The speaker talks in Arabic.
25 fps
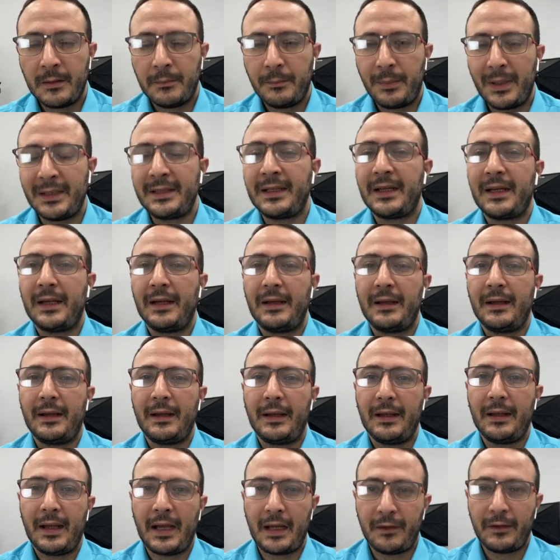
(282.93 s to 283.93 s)

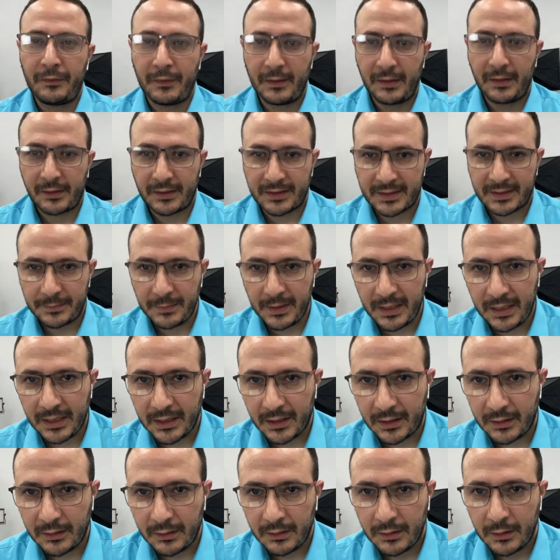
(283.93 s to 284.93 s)
بدأ الحفل
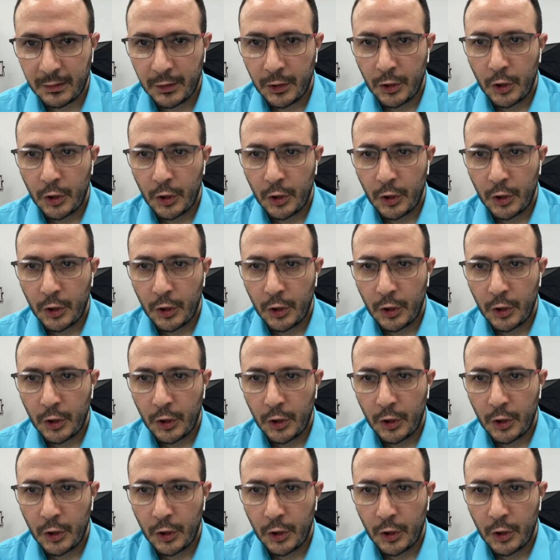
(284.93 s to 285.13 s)
رسميا